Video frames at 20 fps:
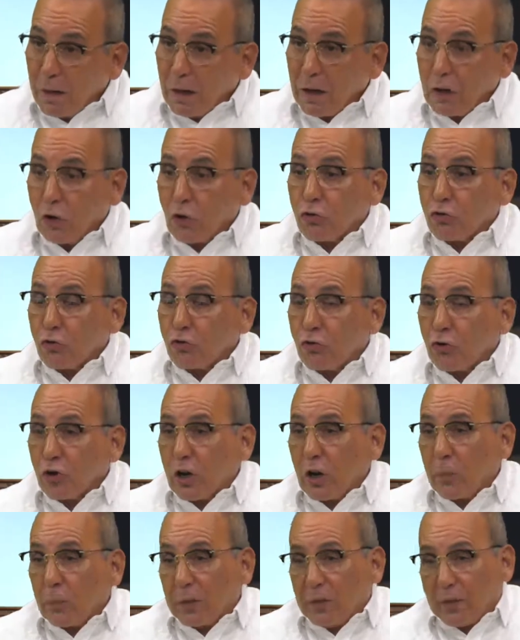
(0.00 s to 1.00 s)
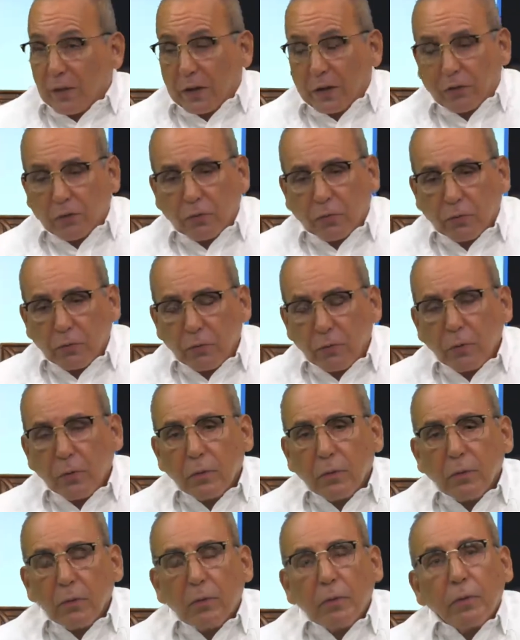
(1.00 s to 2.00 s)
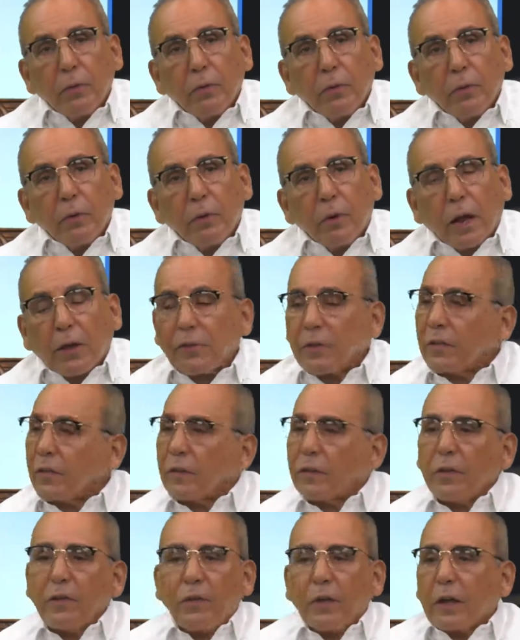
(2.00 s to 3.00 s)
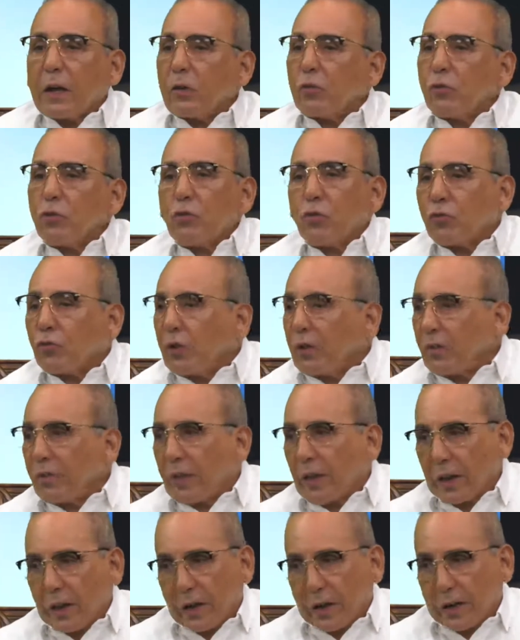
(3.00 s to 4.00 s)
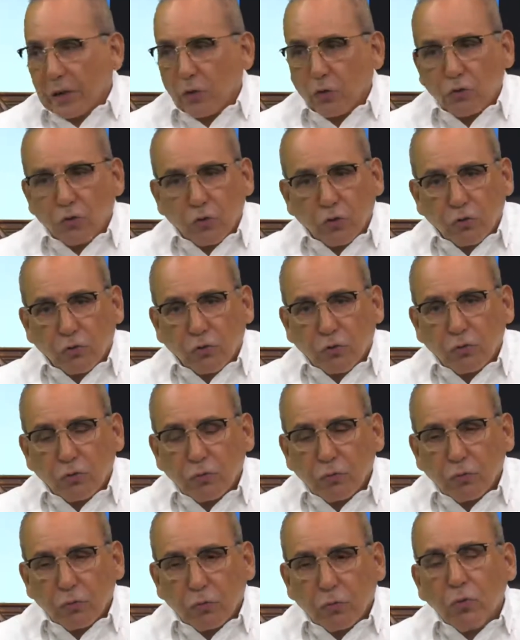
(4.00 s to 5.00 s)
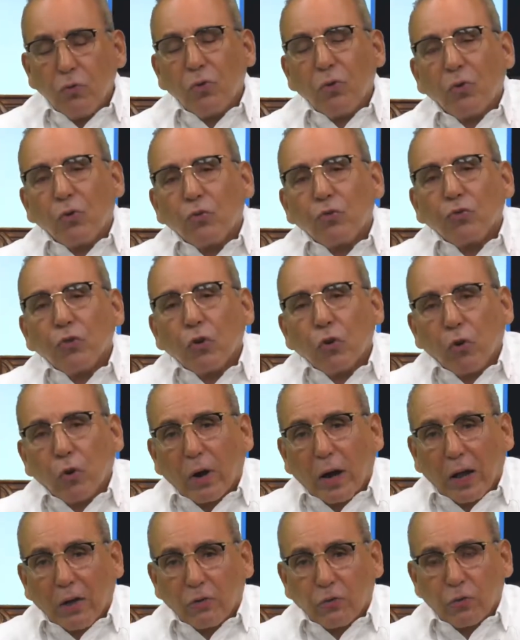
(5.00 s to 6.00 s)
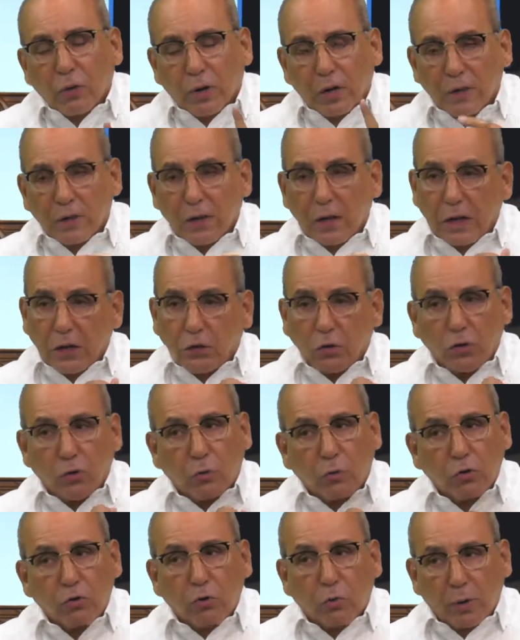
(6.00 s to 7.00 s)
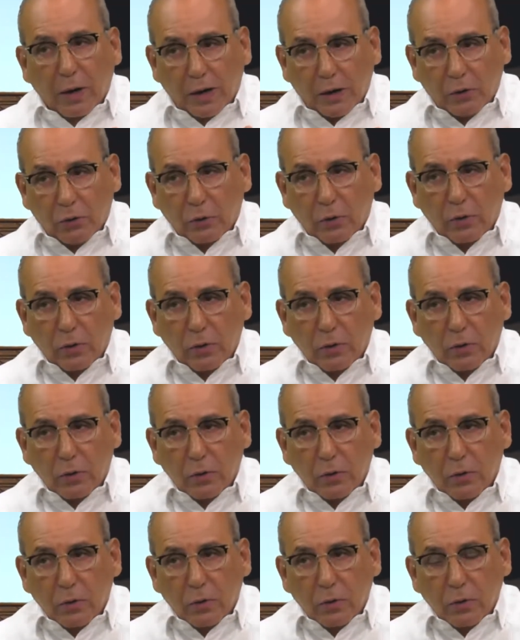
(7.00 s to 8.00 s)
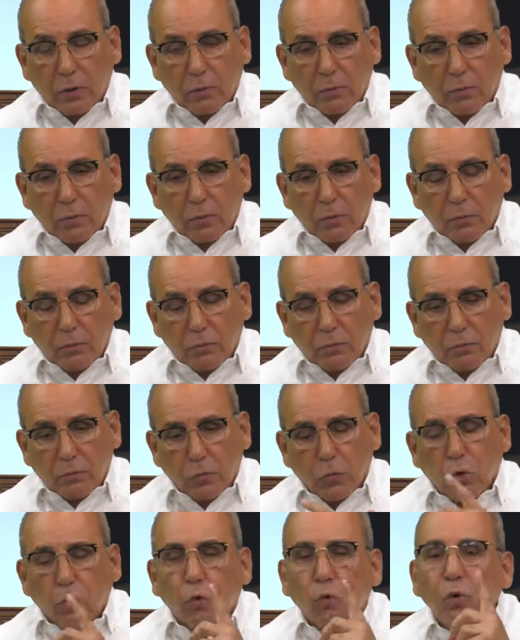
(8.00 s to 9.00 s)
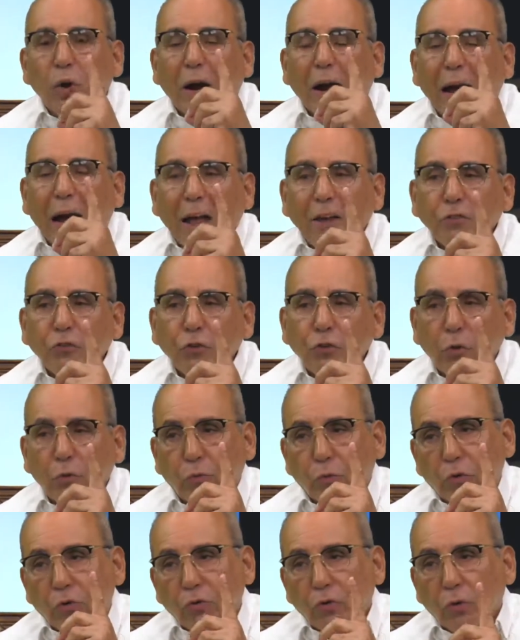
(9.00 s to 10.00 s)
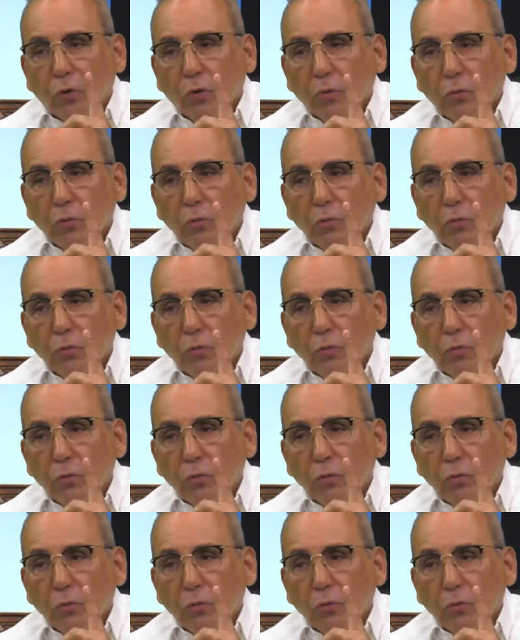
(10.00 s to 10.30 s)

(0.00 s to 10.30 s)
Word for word: la obstrucción a la investigación. Las estadísticas no nos entregan a nosotros un solo caso, en delito de cuello blanco, eh. un caso de obstrucción,